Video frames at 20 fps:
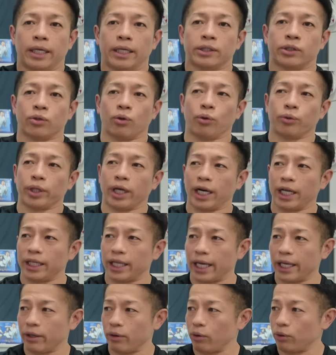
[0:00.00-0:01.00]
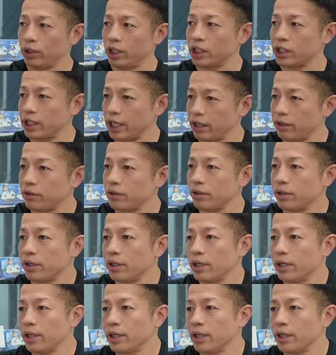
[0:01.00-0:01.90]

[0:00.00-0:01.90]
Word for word: そうならないようにしていく。